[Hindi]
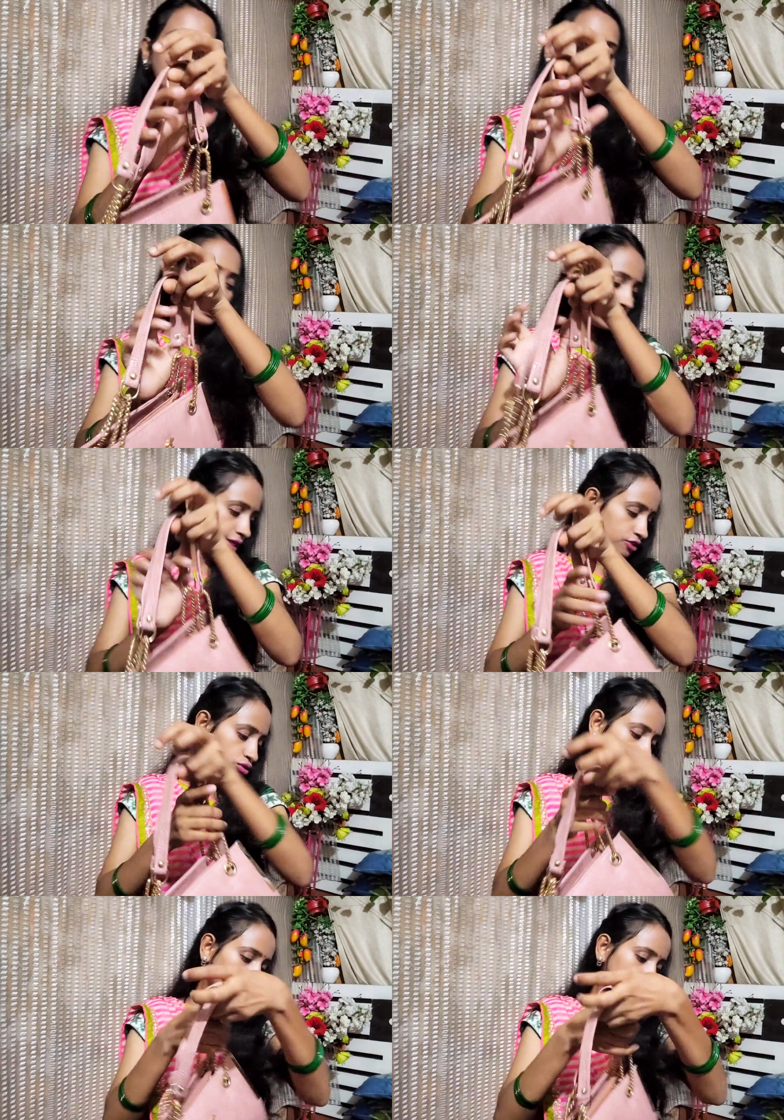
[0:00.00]
और ये
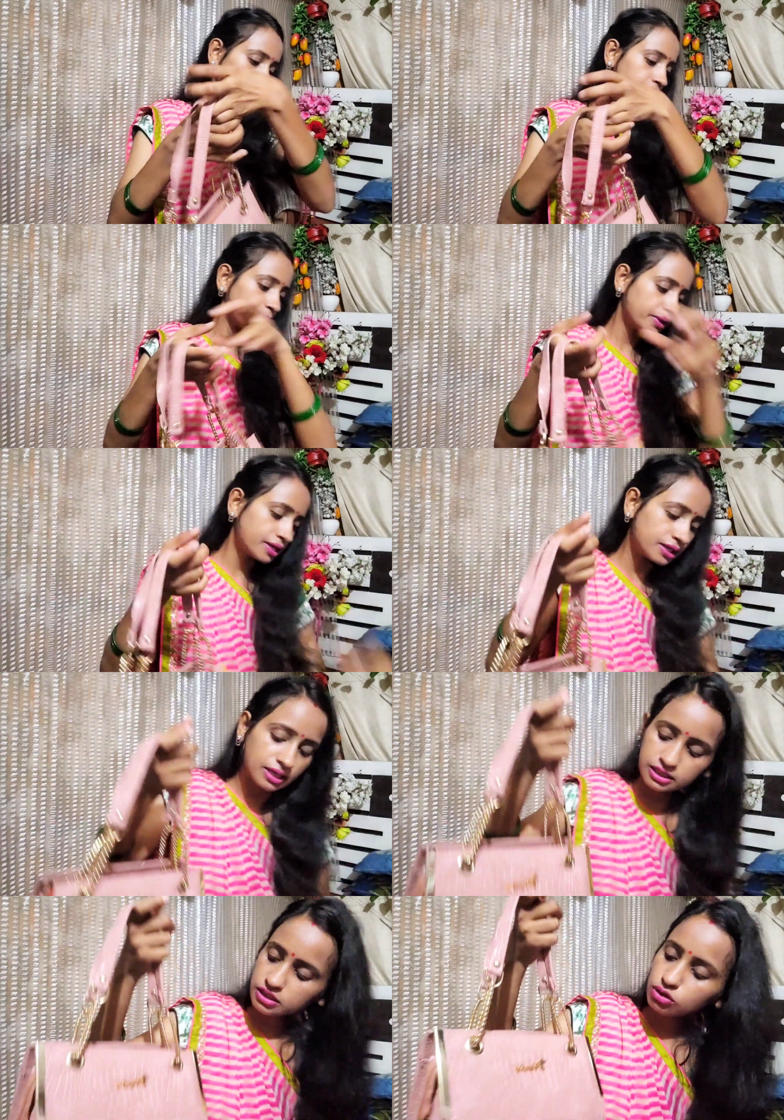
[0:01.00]
जो है ना ये
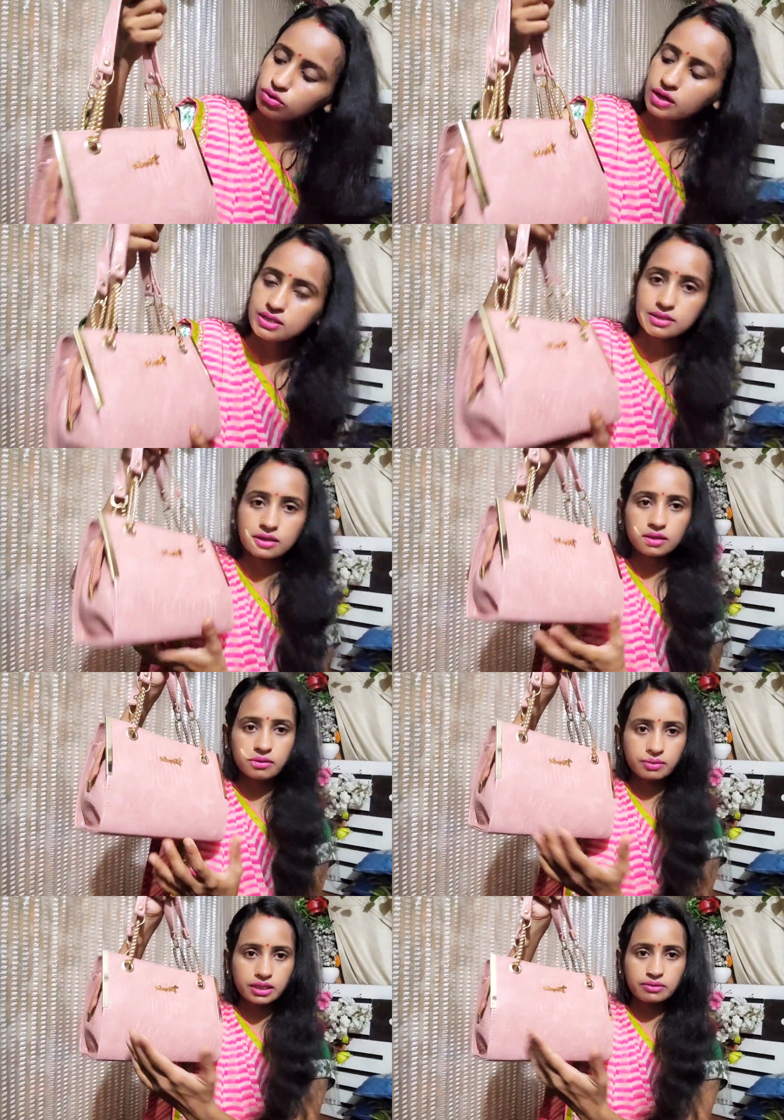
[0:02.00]
बैग इससे थोड़ा सा
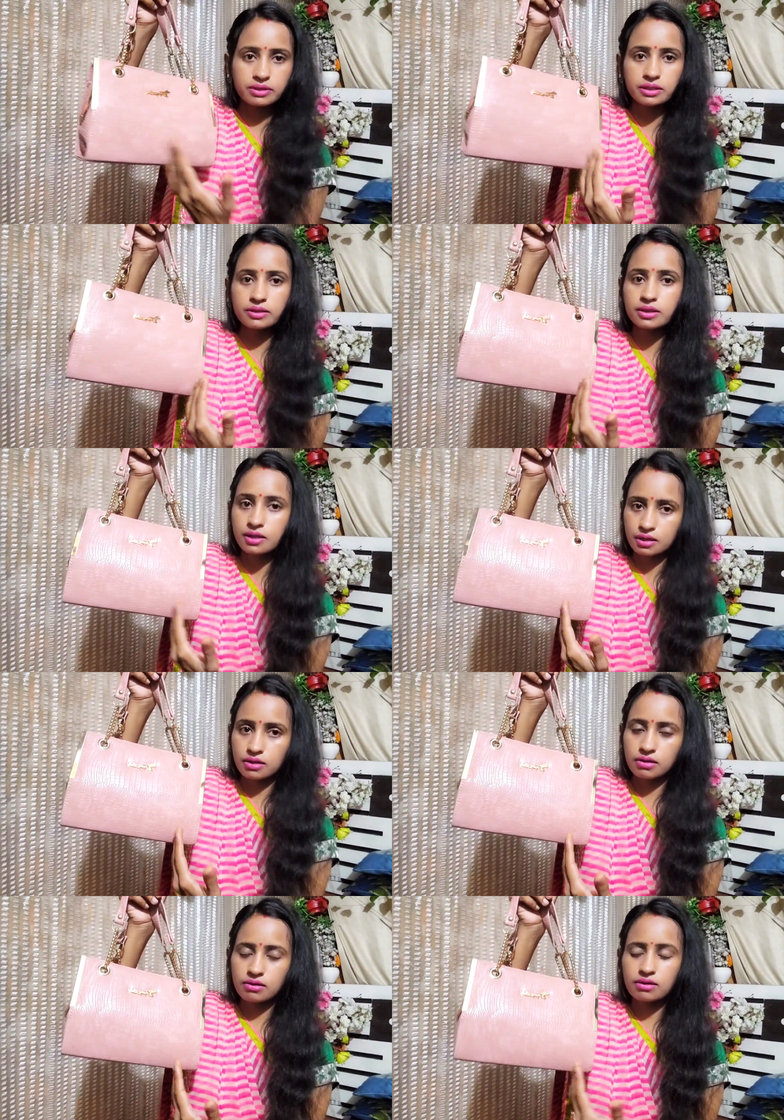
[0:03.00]
मतलब कि
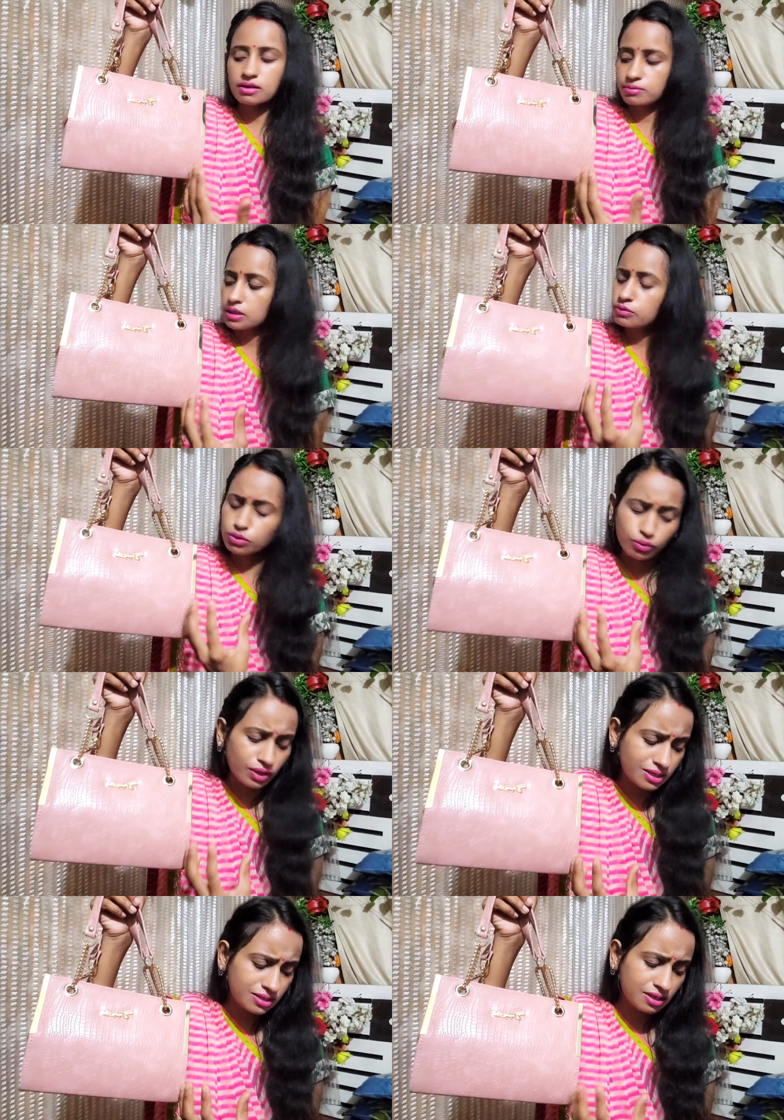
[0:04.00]
मतलब
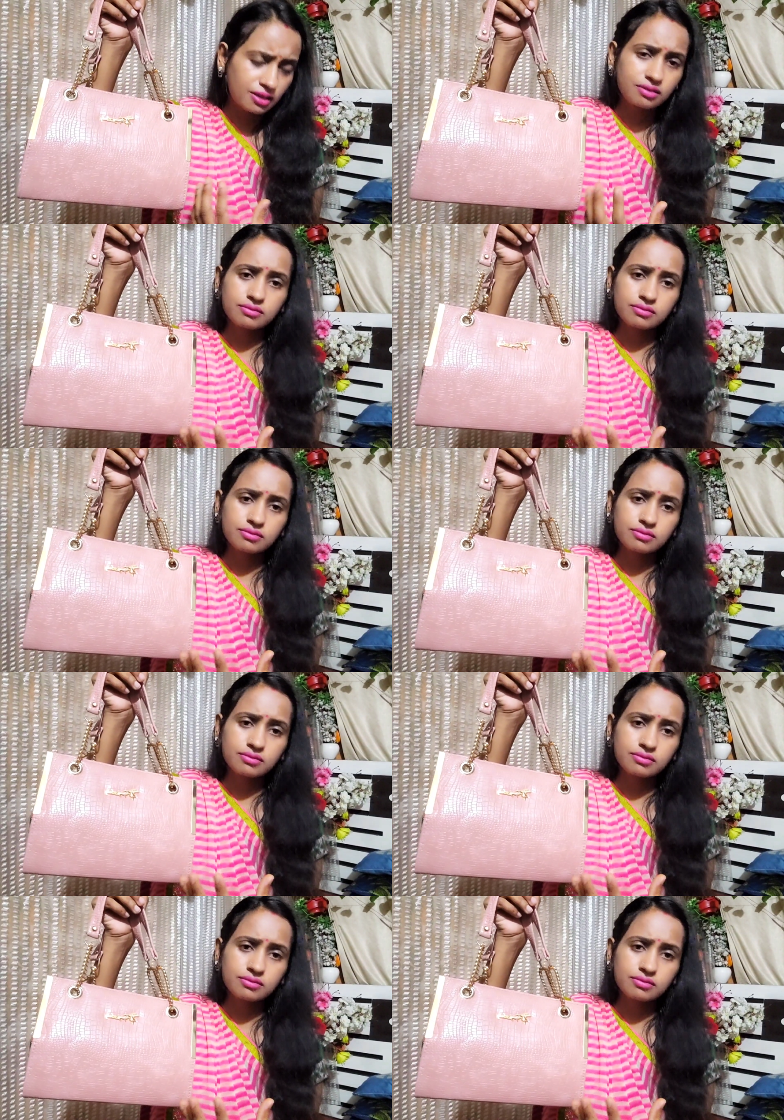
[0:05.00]
थोड़ा सा